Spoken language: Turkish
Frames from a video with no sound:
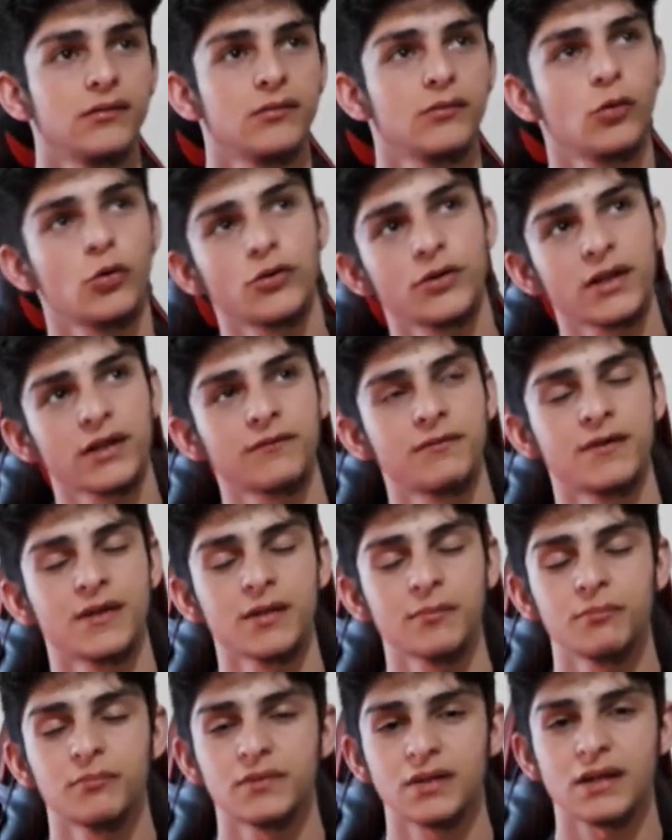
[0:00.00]
Örnek
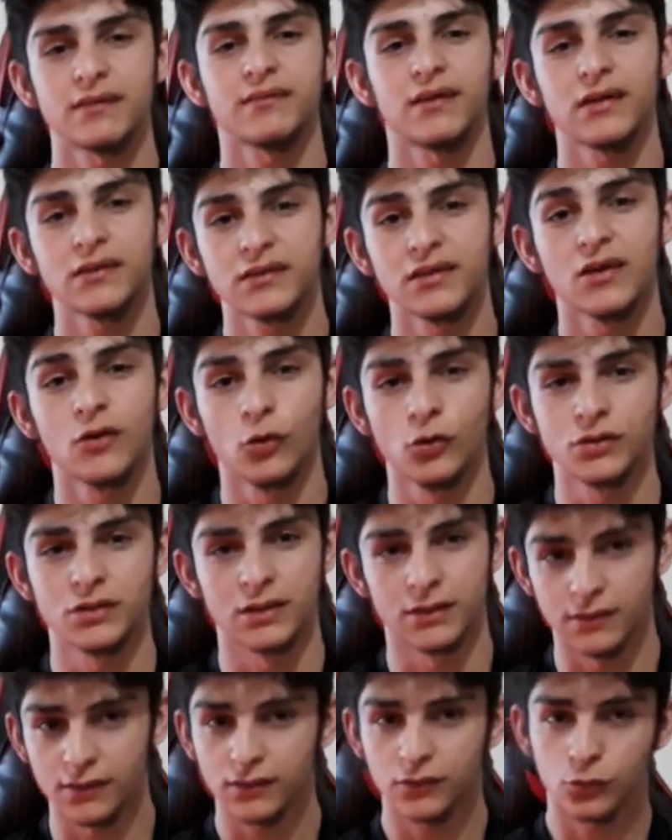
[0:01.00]
vereyim. Retay
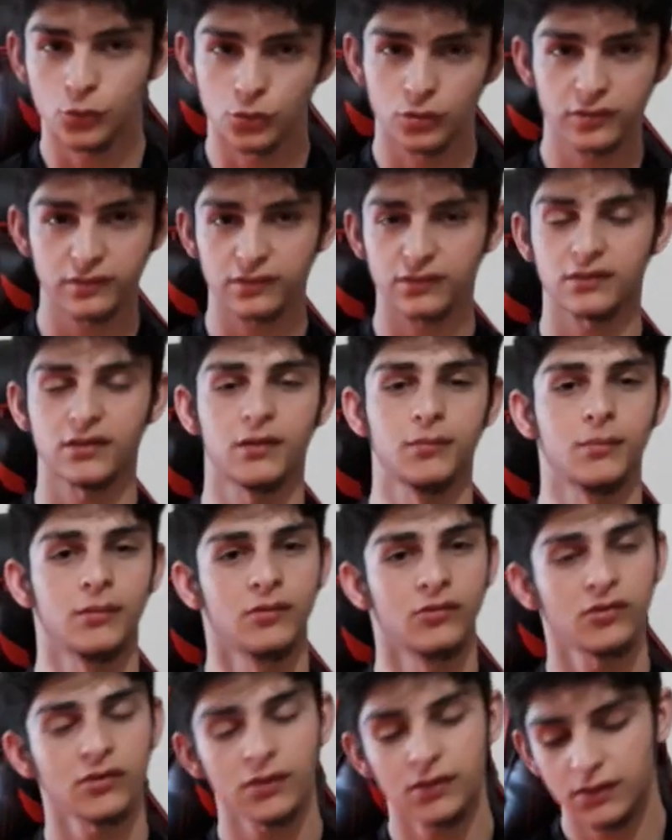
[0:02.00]
G17 kuru sıkı
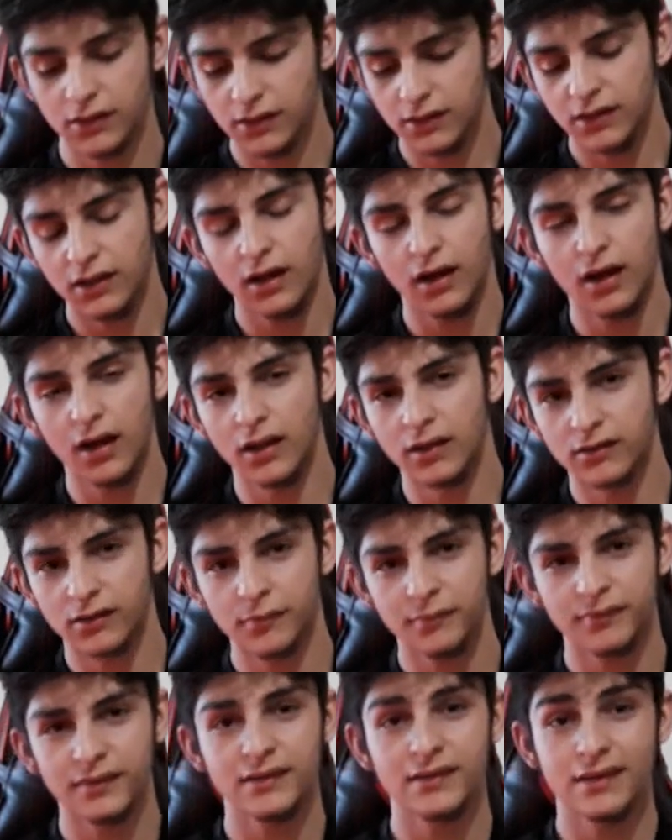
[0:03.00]
tabanca.
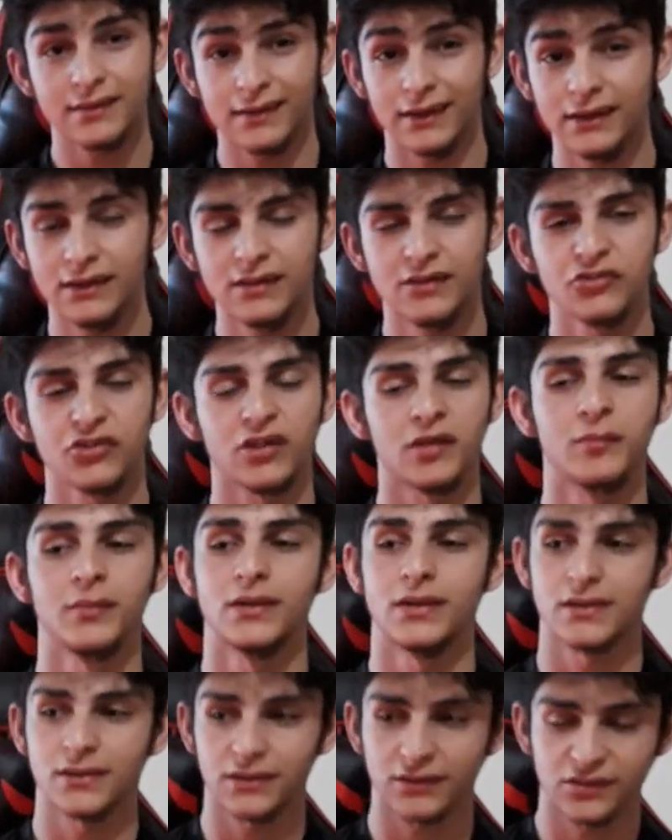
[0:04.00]
Alacağım size detaylı
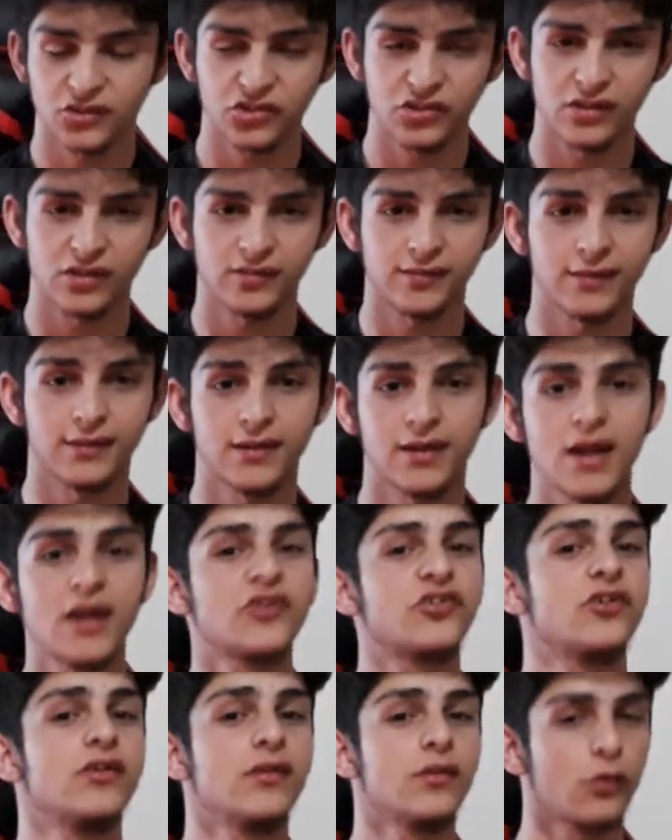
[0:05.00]
incelemelerini, atış testlerini, her
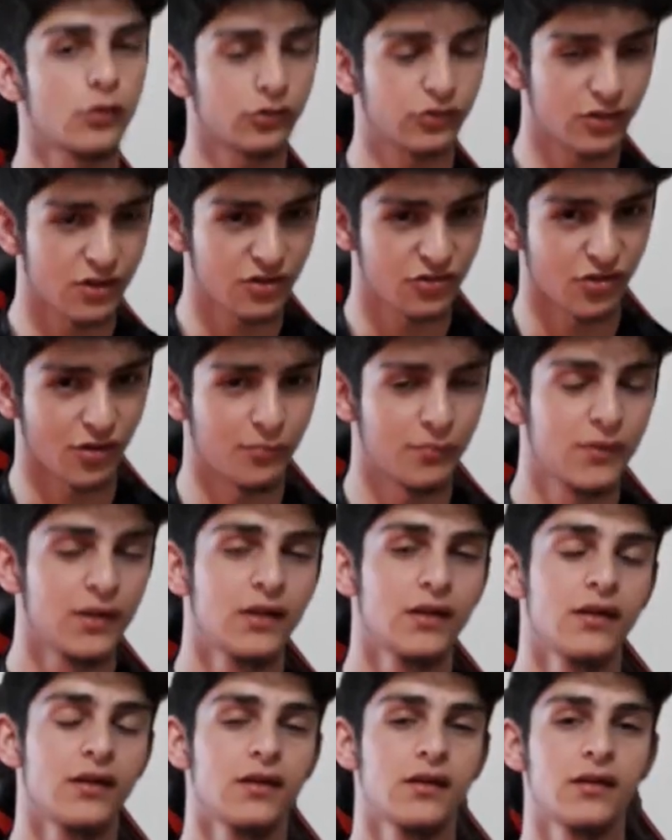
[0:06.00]
şeyini göstereceğim.
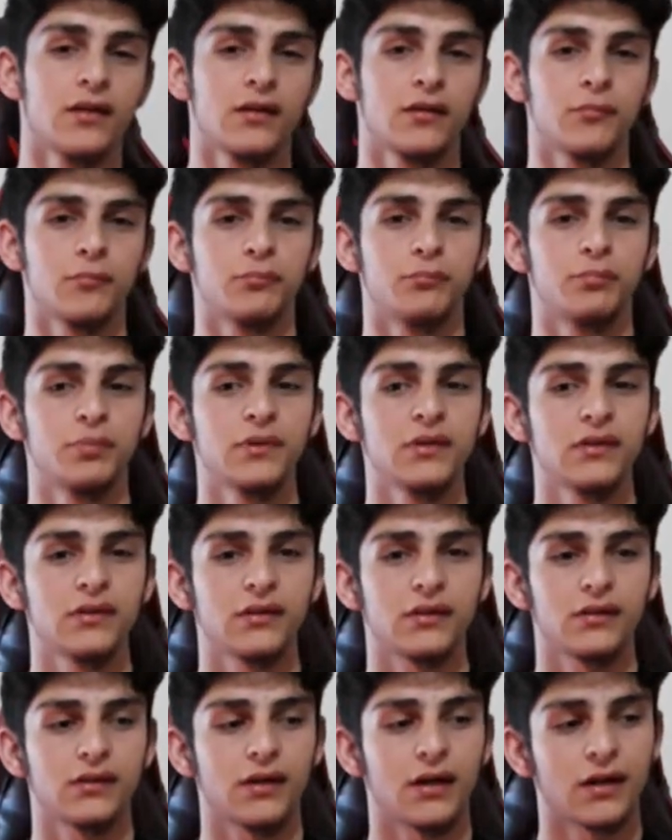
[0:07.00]
Bir
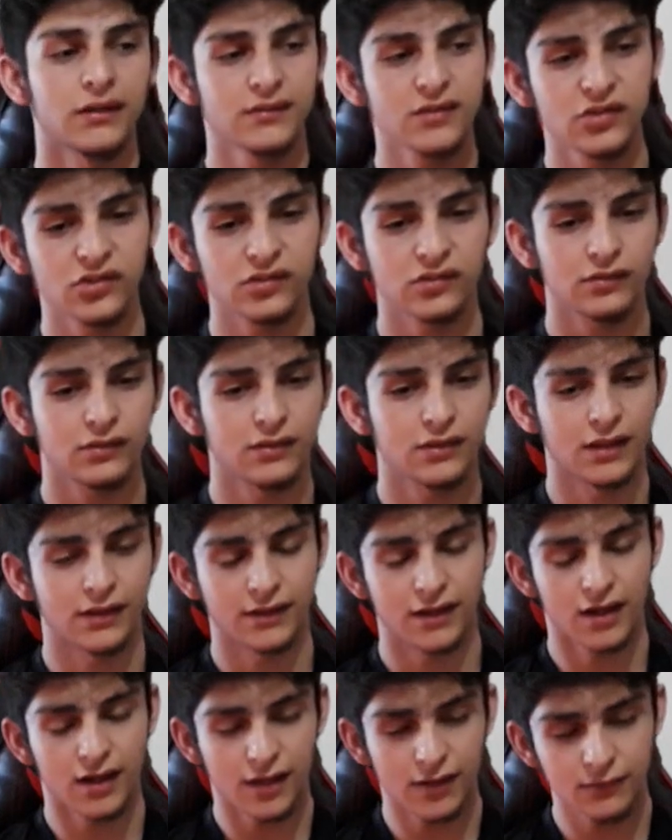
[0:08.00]
atış yani
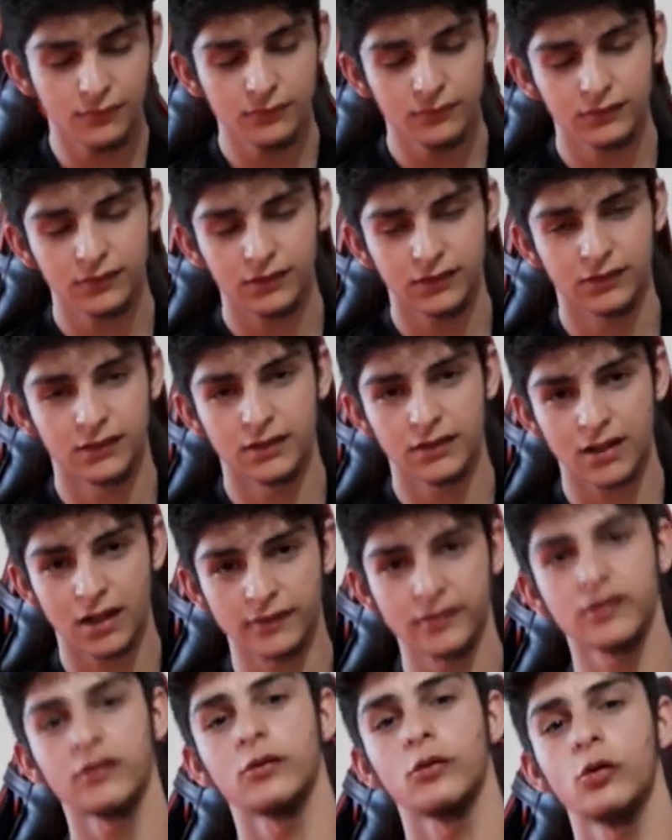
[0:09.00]
av e,
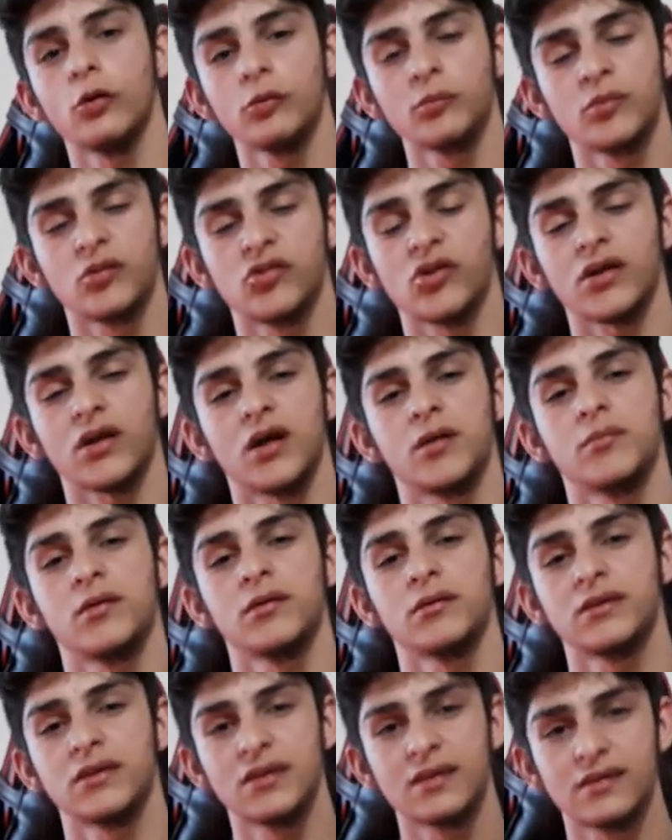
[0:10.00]
kanalı olmayacak
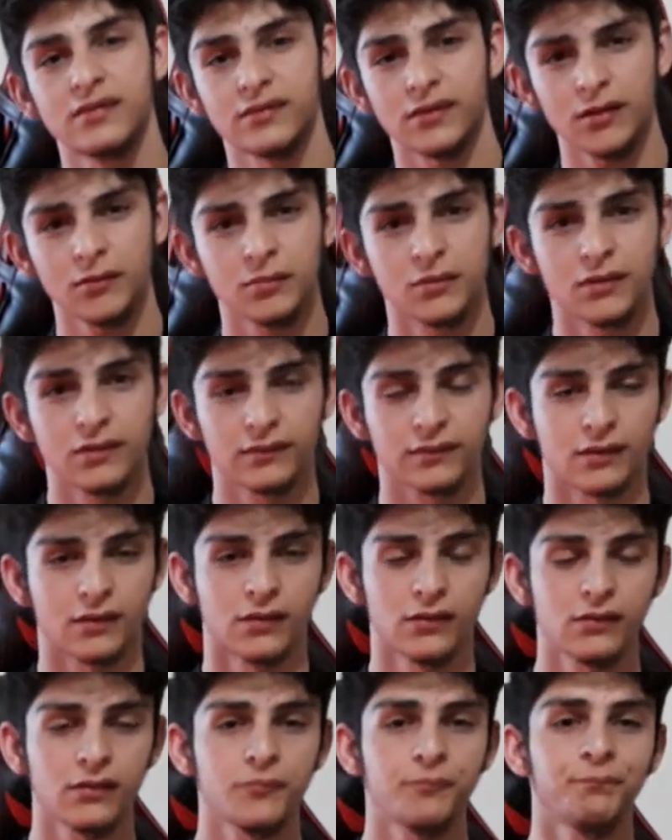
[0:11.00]
ama kişisel bir
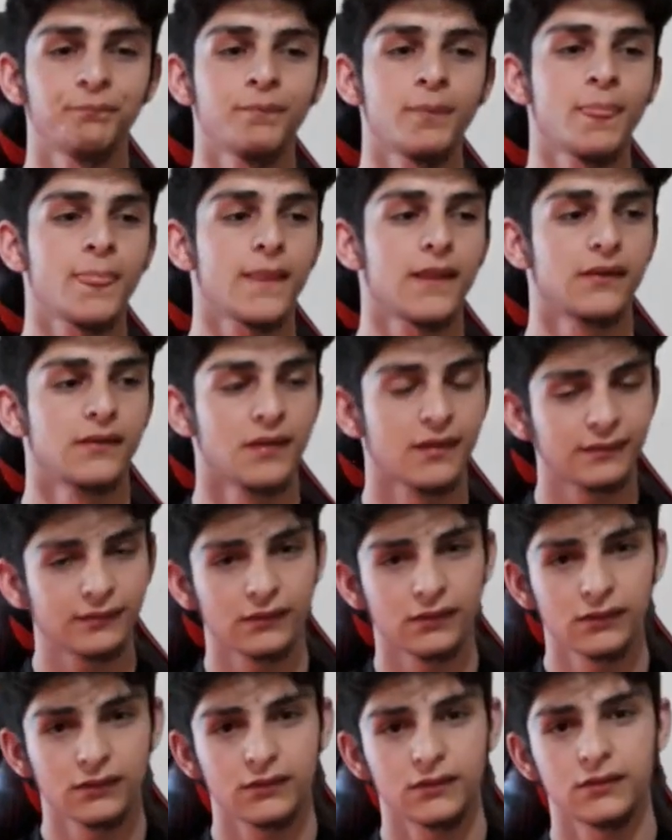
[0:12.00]
insanın
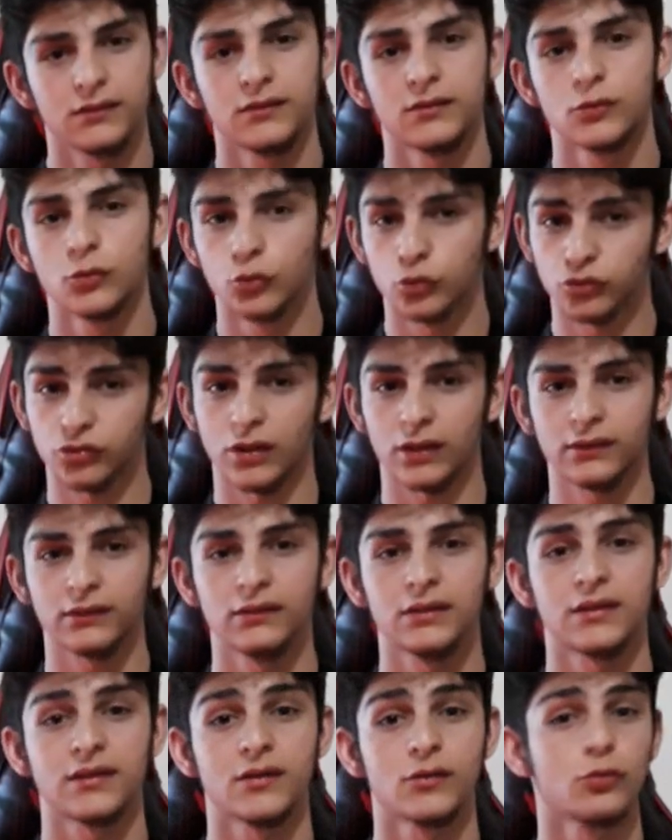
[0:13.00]
nasıl
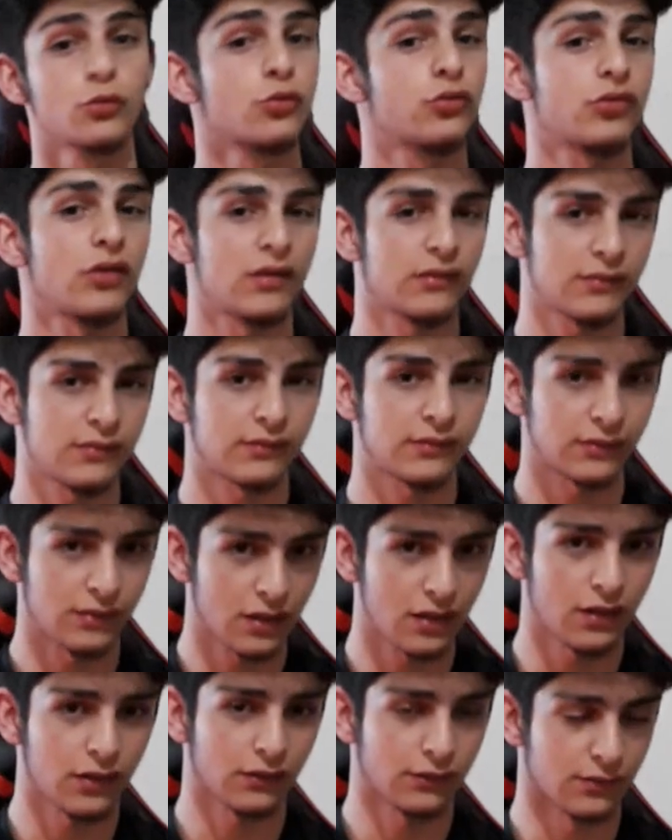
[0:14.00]
ruhsatlı ya da ruhsatsız
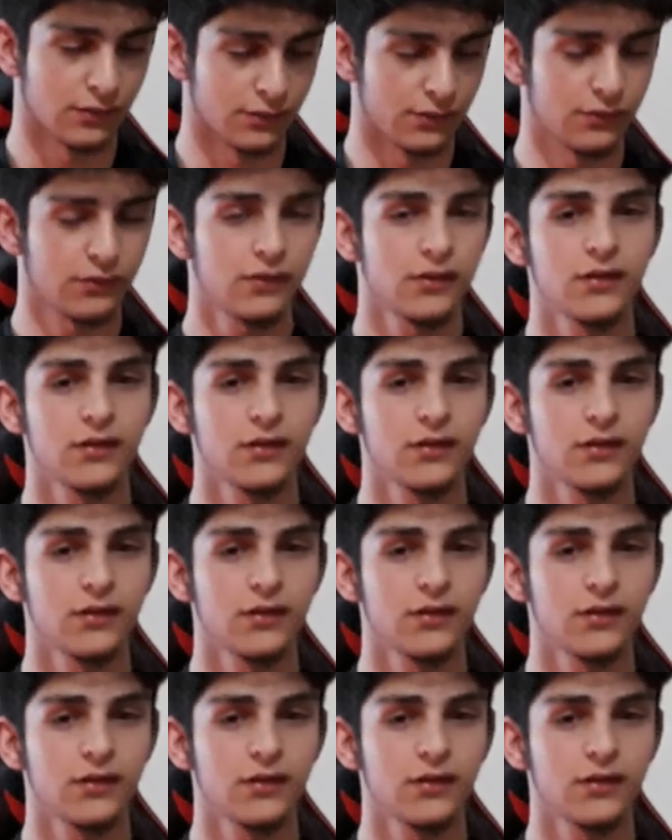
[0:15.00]
silah aldığını,